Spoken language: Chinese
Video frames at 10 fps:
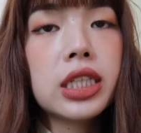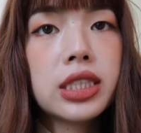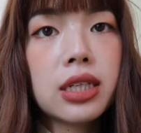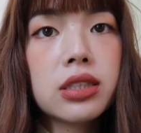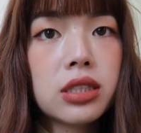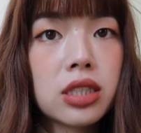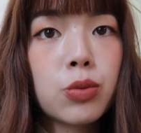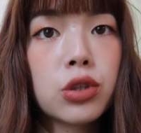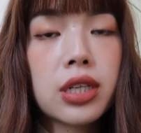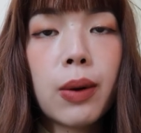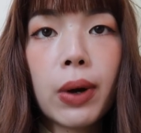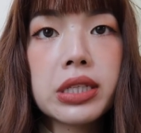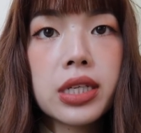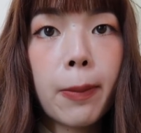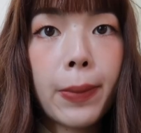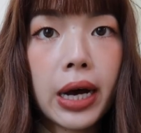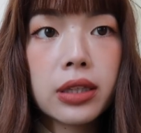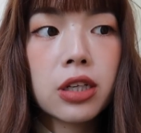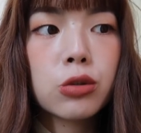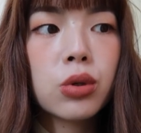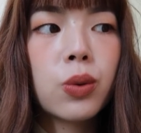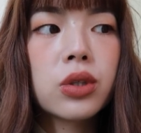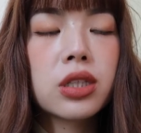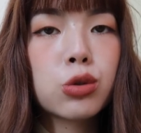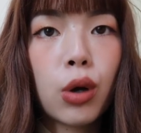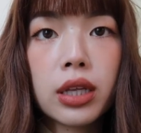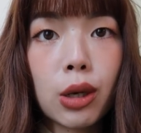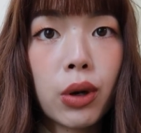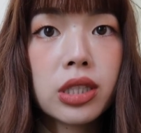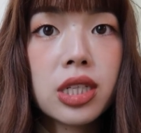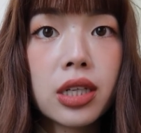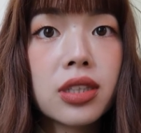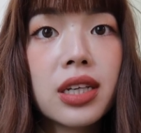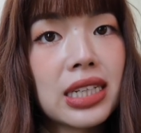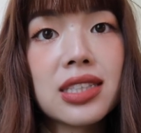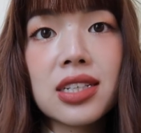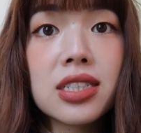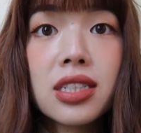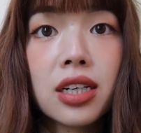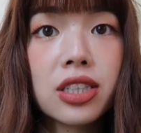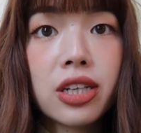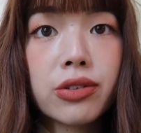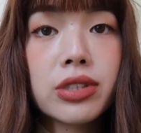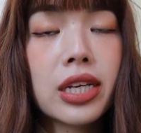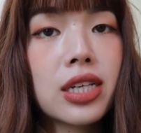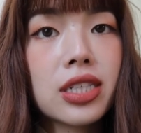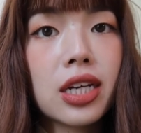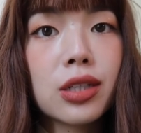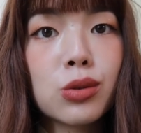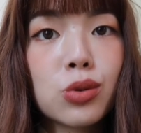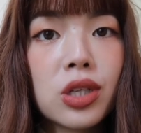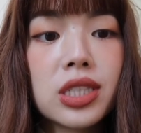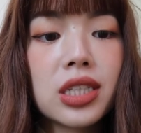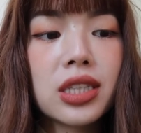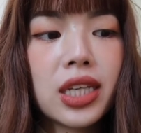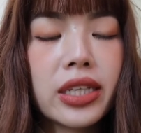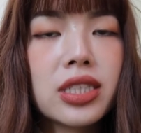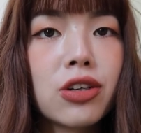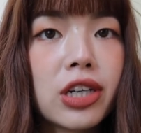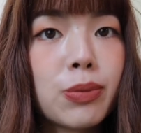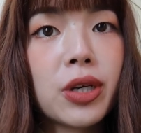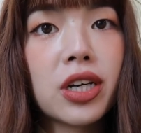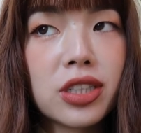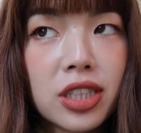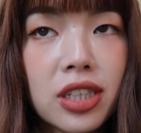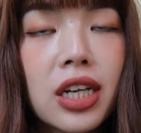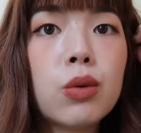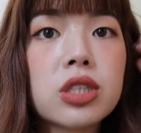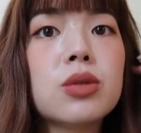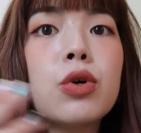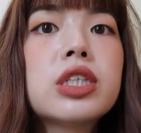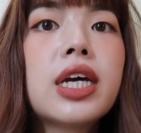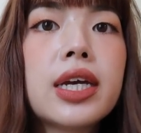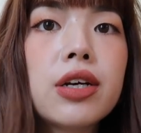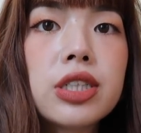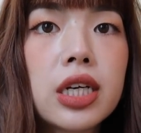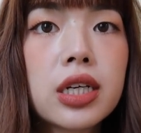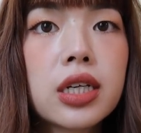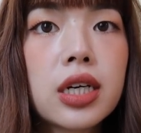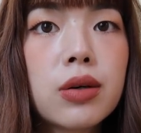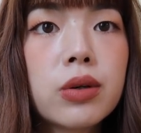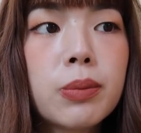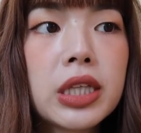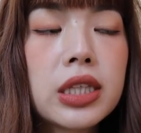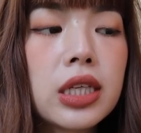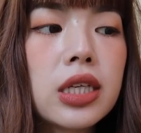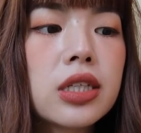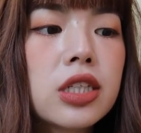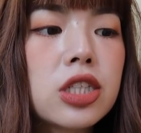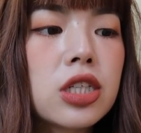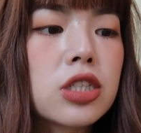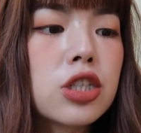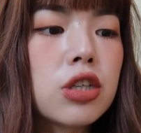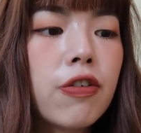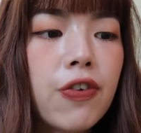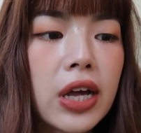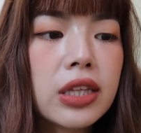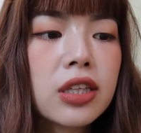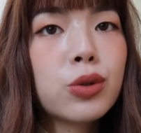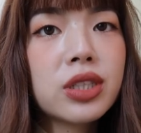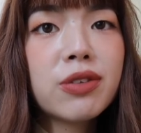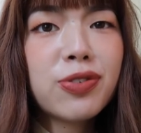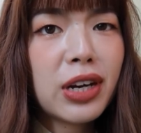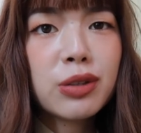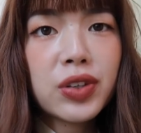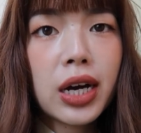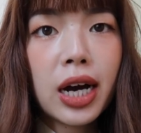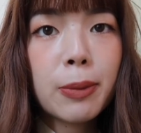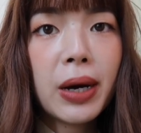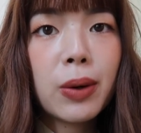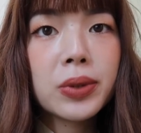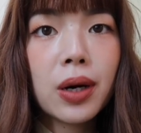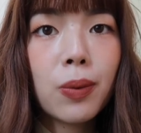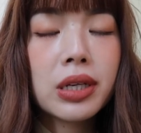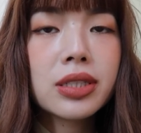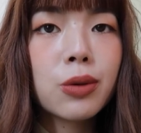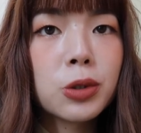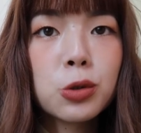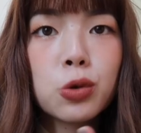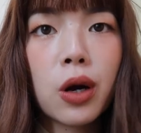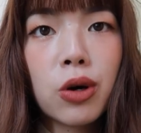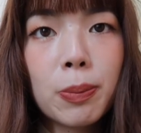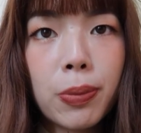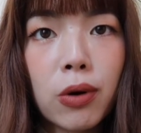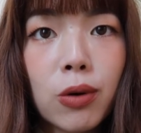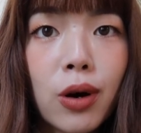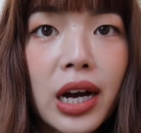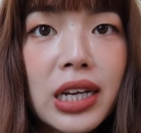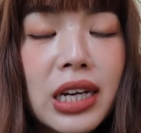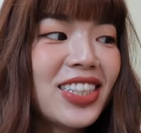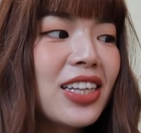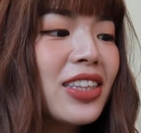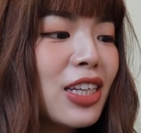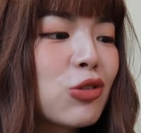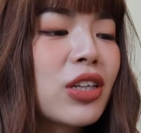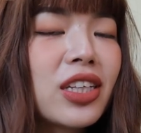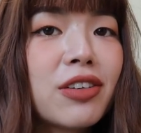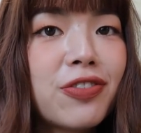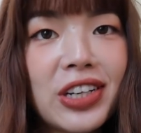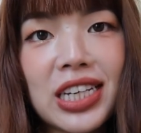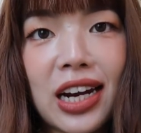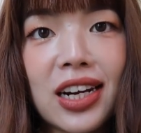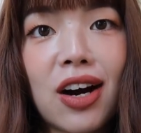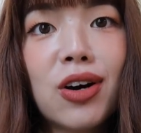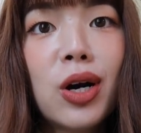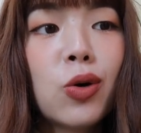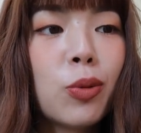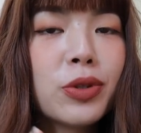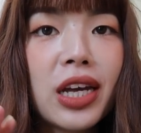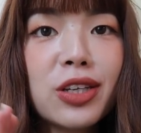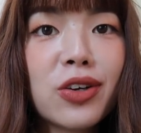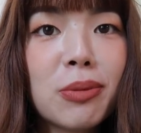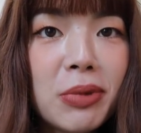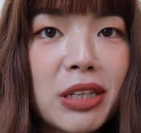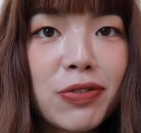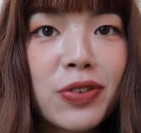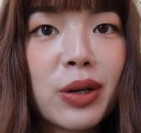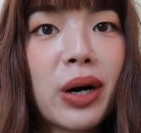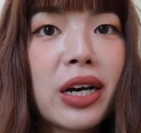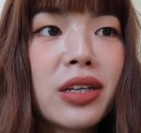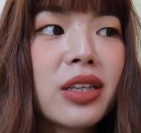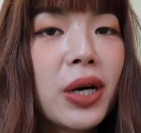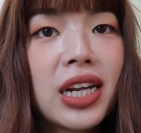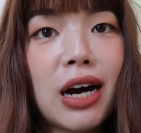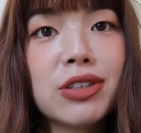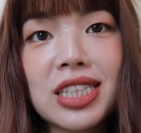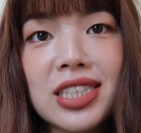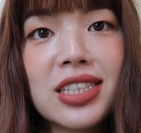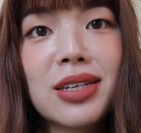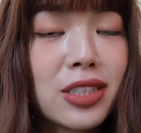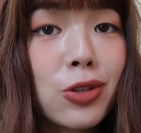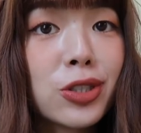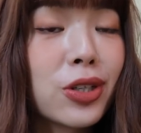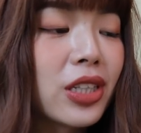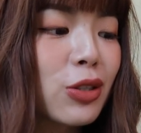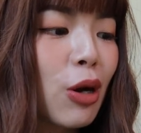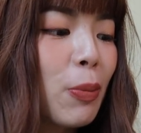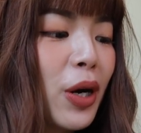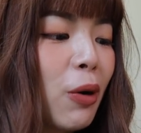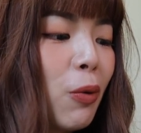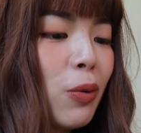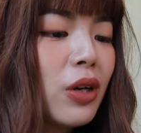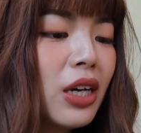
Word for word: 而且今天直播是在晚上八点，所以我的妆等于要撑整整十二个小时，再加上最近天气又开始变很热，我直播前要先跟 Mindy 一起吃饭，所以我今天非常非常害怕，我到晚上我的妆会崩坏。 今天定妆定得非常老，我不但用了蜜粉，我还喷了好几次植村秀的定妆喷雾。